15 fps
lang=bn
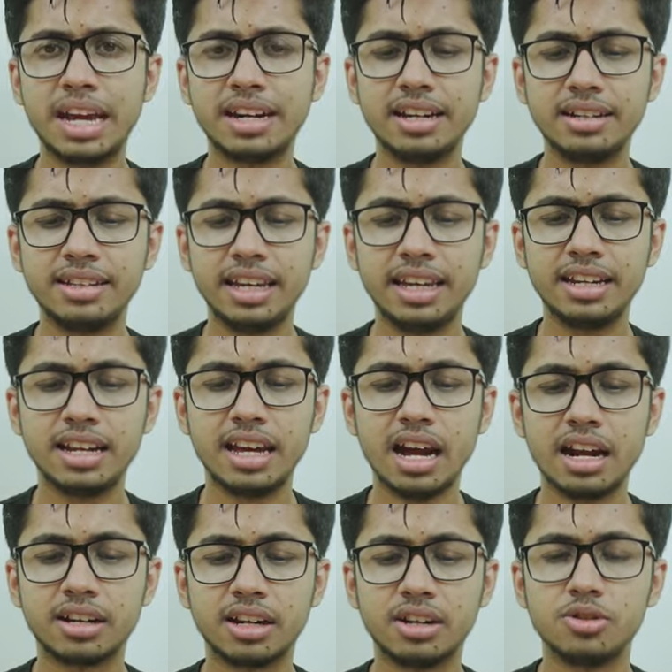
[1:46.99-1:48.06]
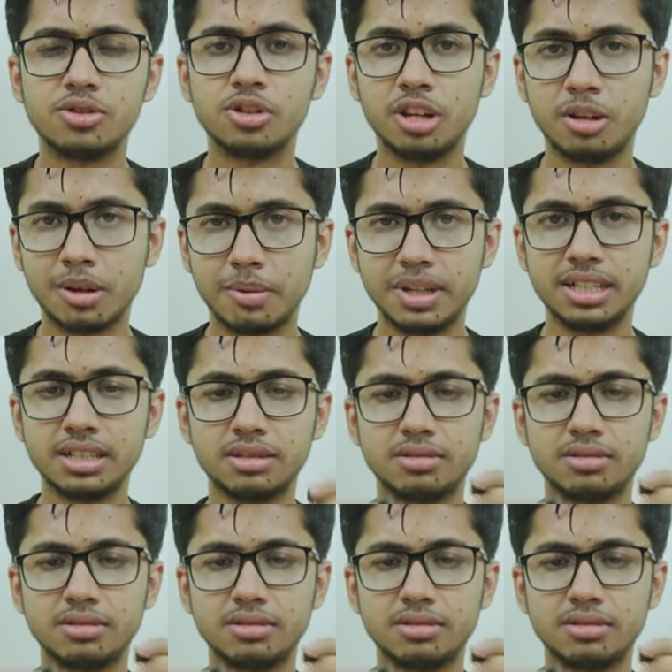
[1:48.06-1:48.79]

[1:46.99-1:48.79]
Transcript: ম্যাগনেট দেখি নাই আটকানোর জন্য এইভাবে